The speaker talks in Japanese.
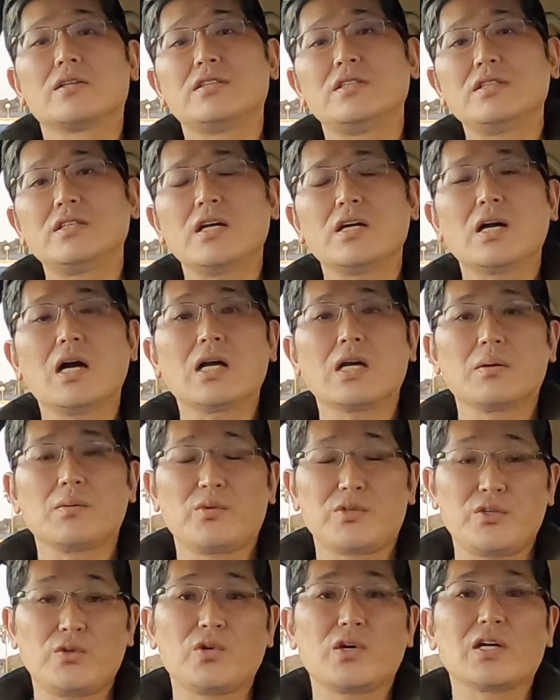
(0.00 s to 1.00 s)
人間関係
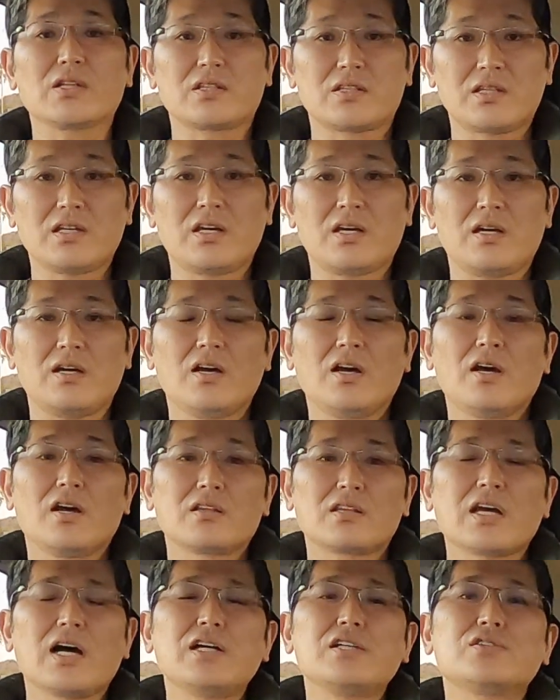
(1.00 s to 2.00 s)
も広がって、
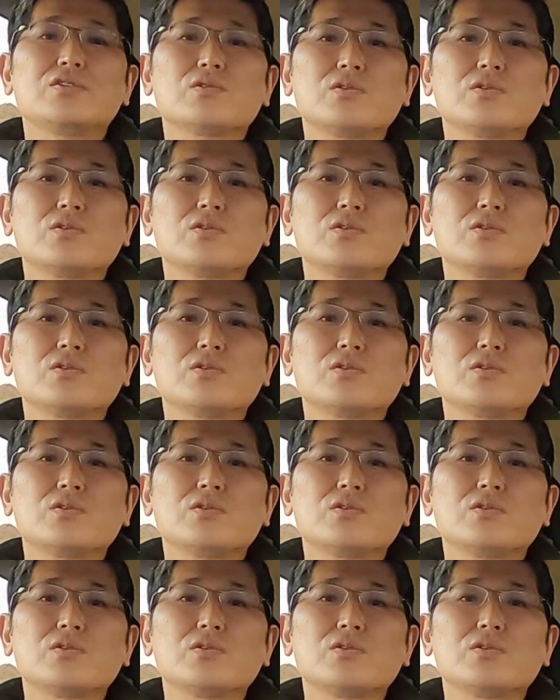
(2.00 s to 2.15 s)
退